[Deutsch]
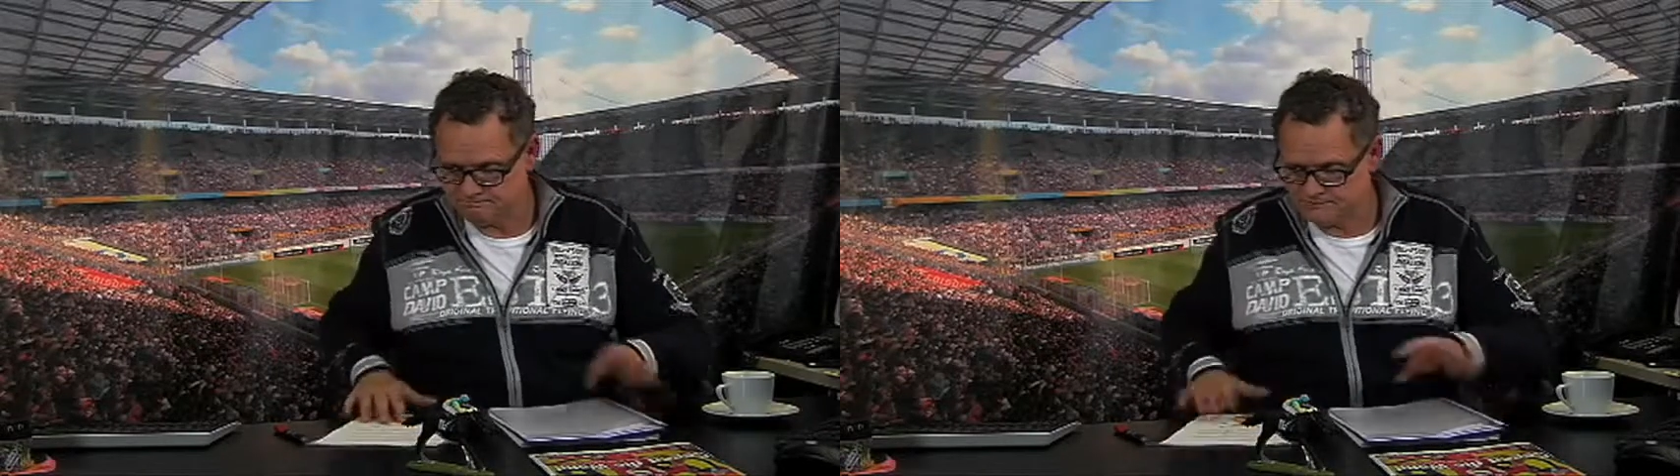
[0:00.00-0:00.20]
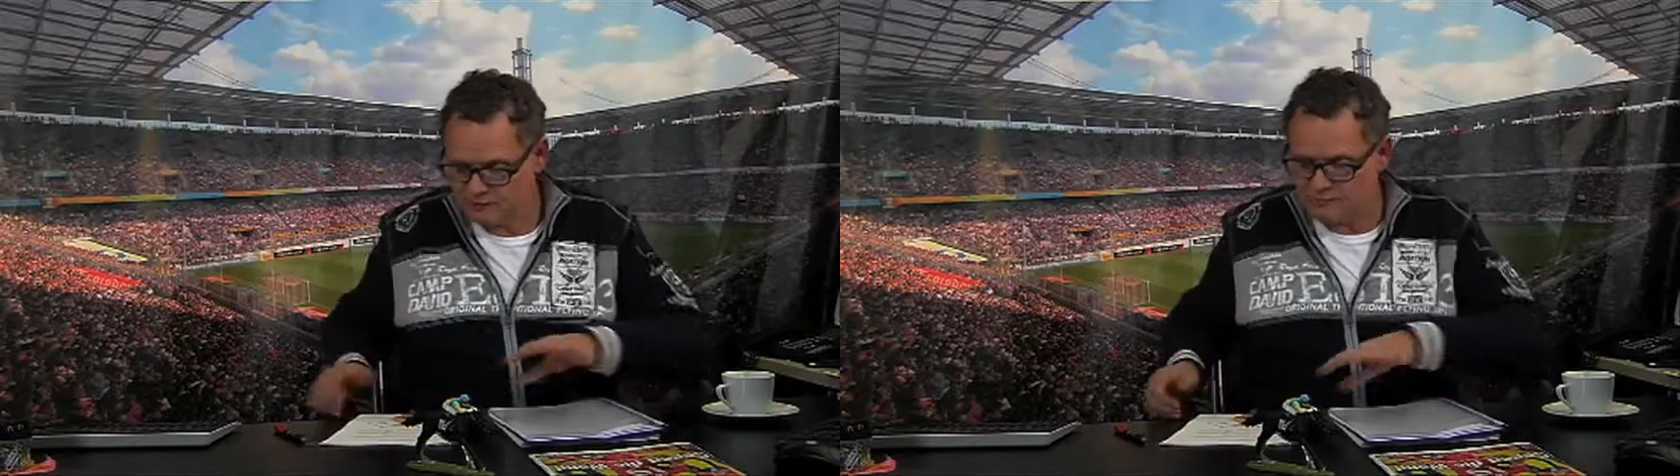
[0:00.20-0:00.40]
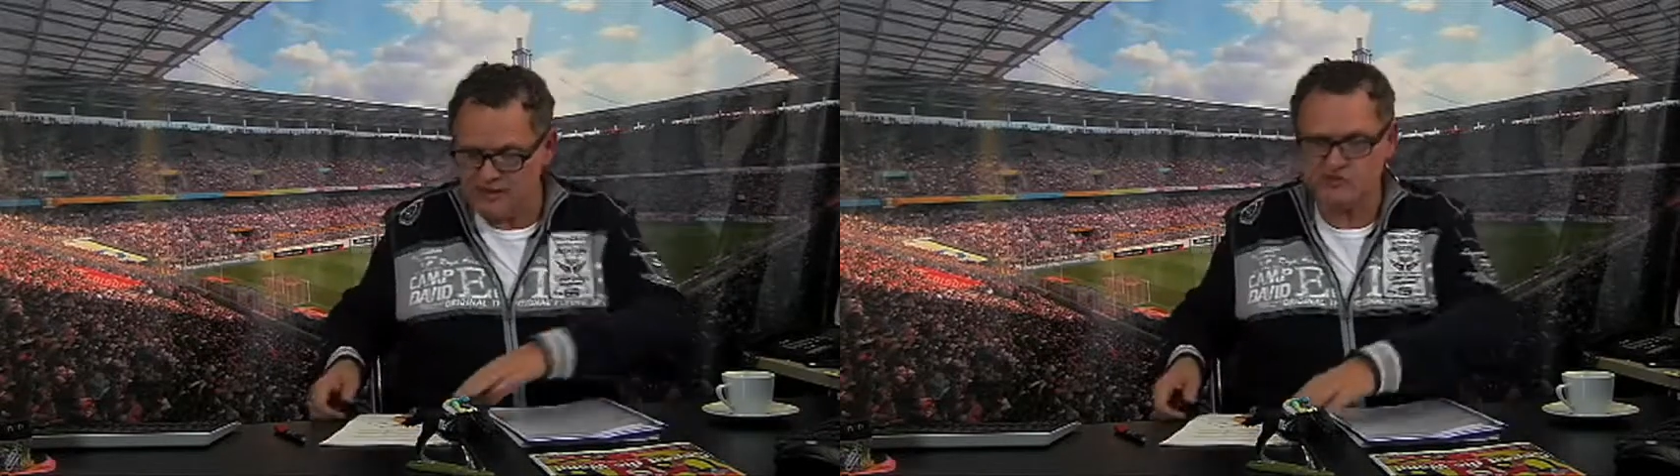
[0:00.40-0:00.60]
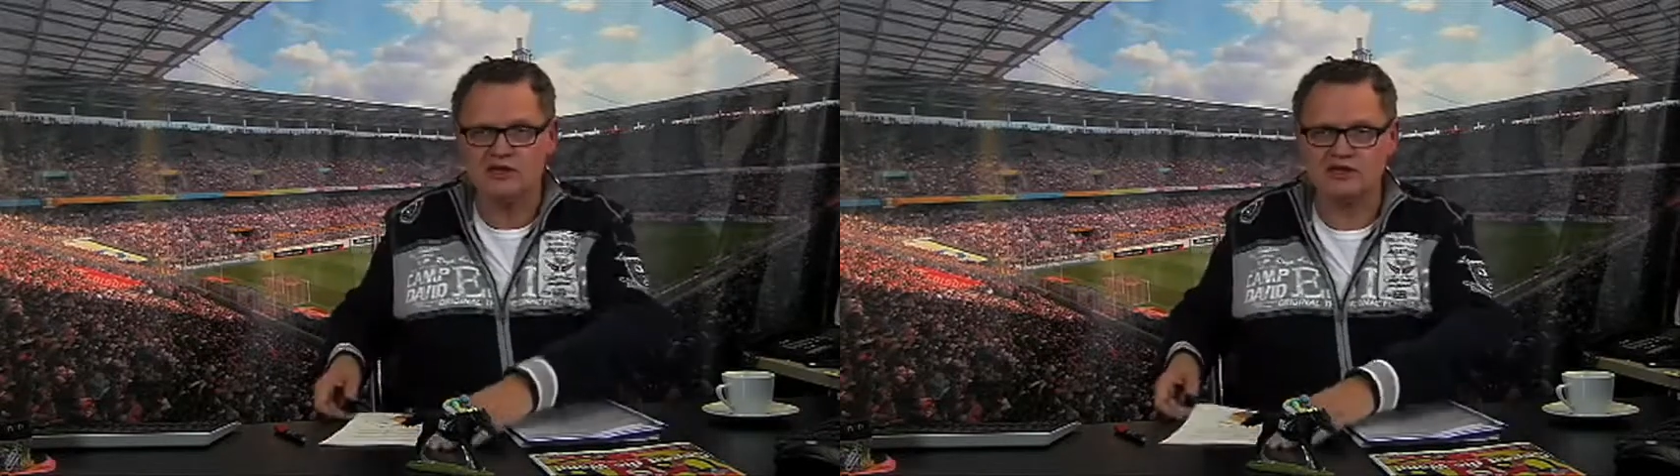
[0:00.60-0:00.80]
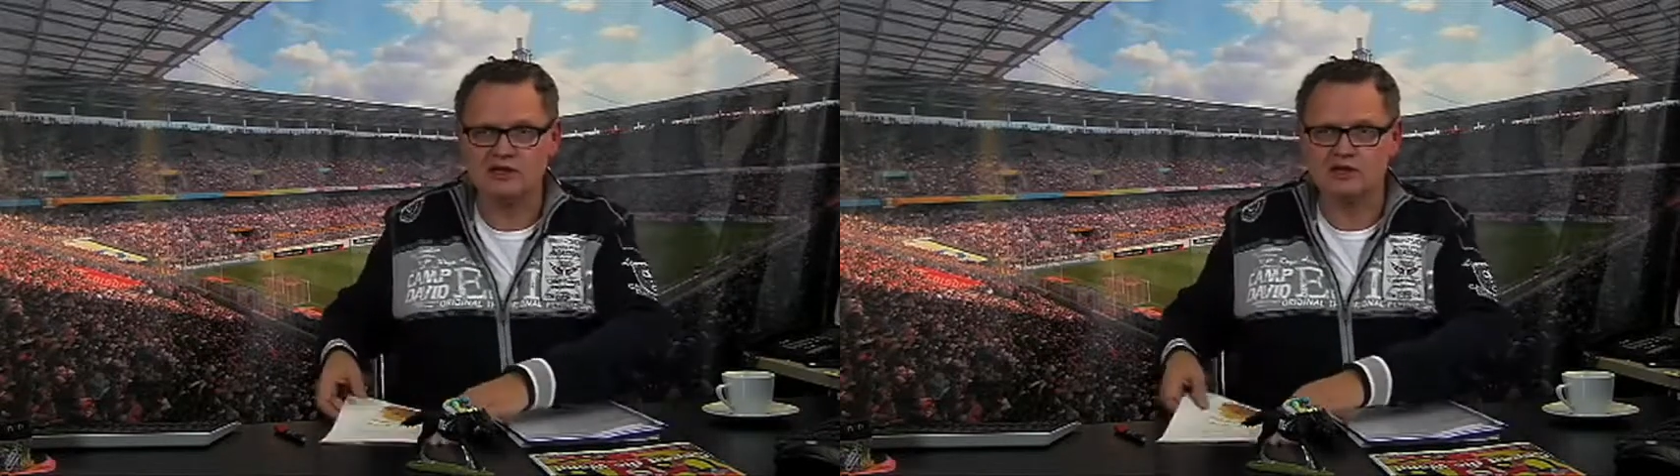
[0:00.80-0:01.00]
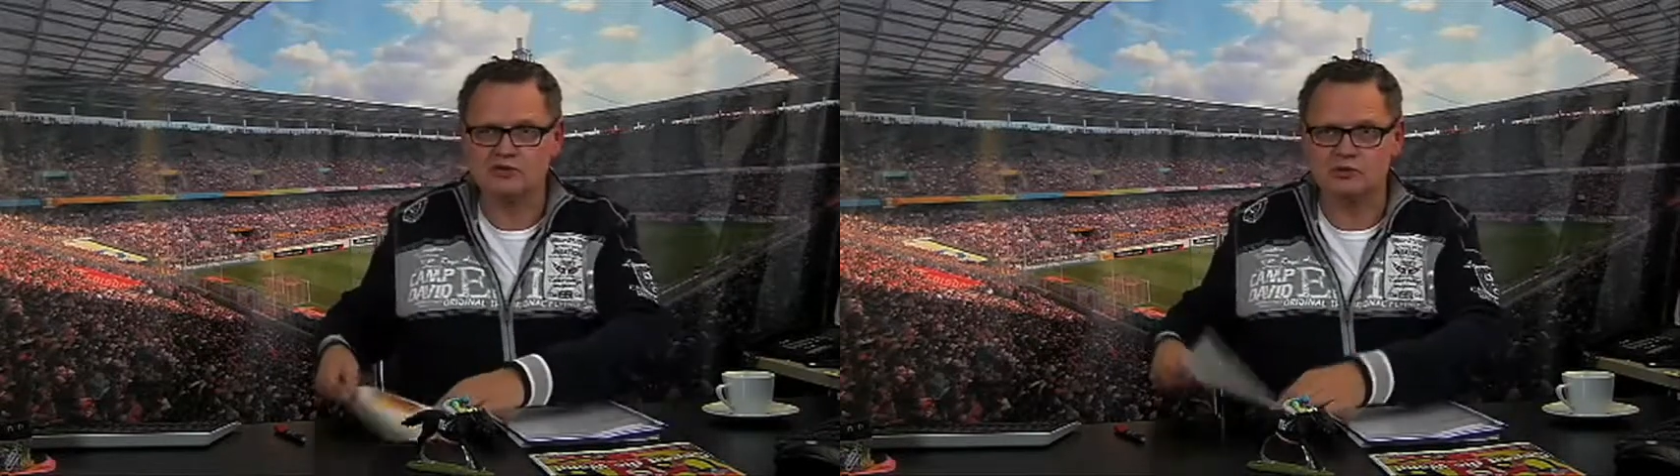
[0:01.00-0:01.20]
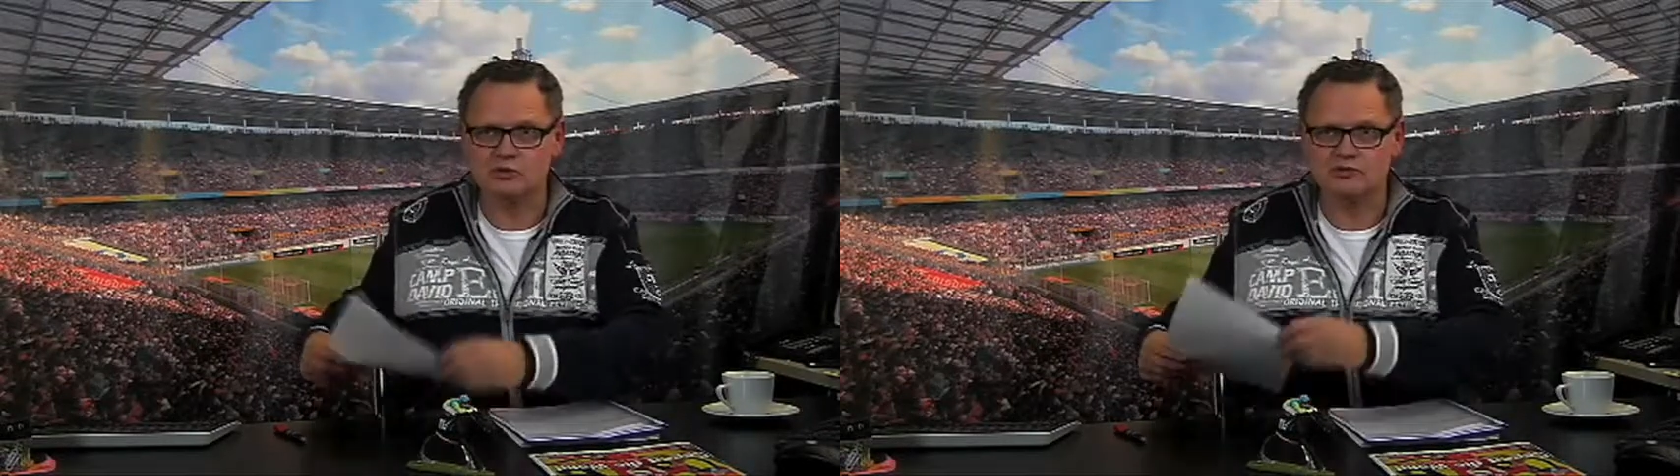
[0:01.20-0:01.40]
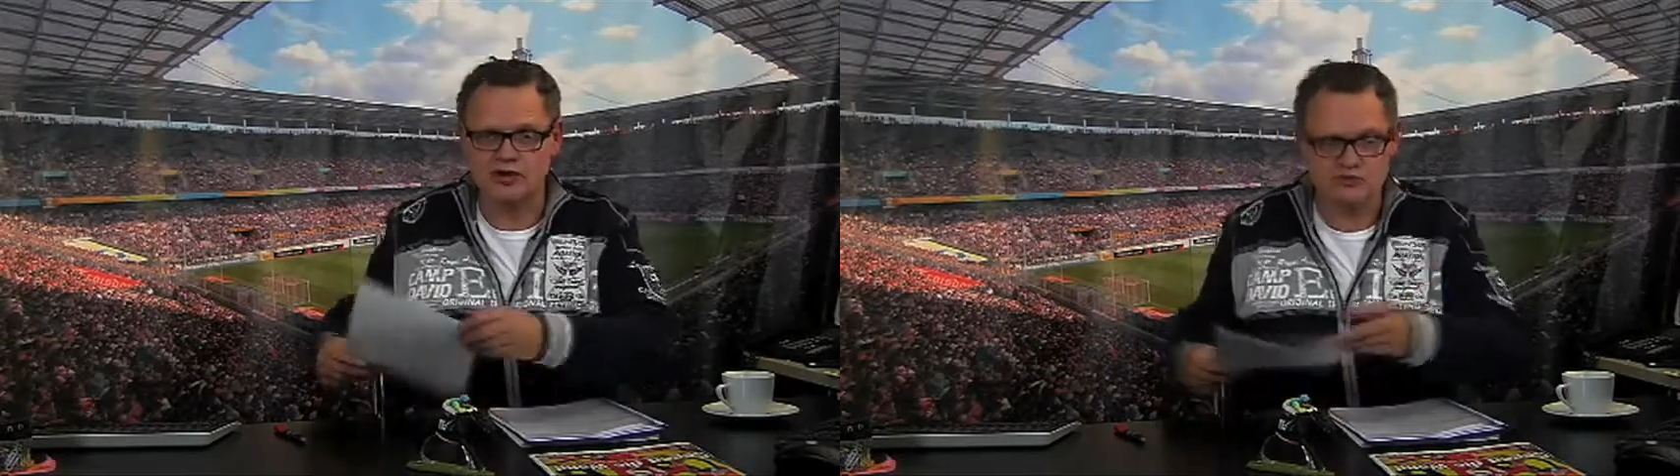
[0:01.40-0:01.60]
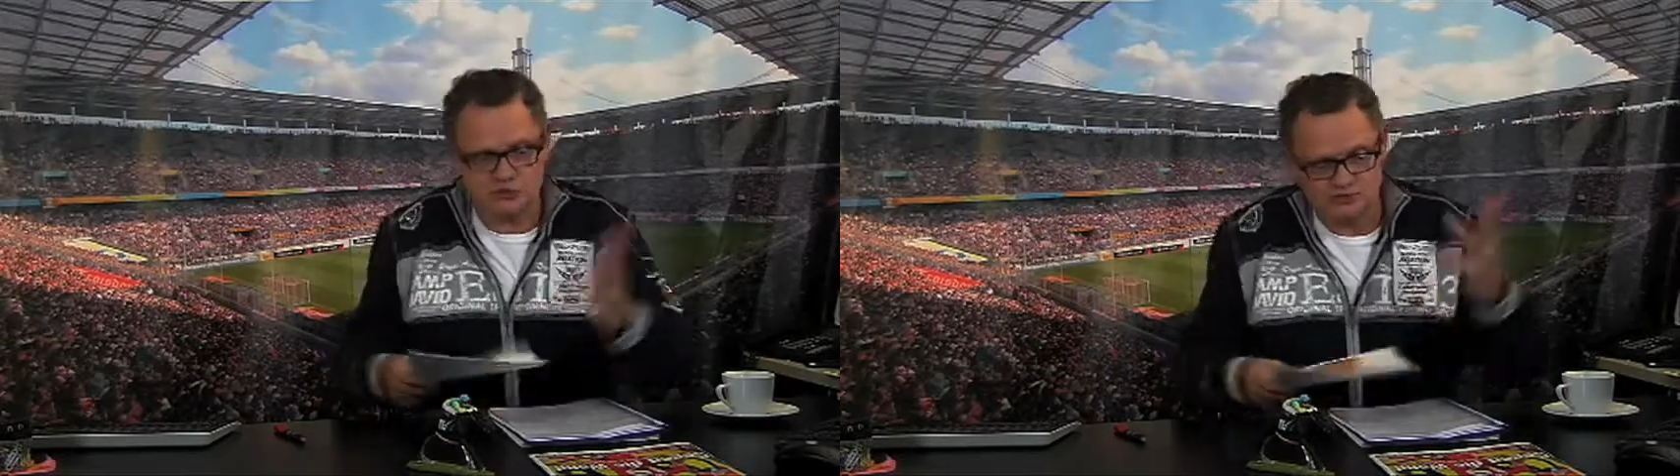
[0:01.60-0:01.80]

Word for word: der beste Kicker des Universums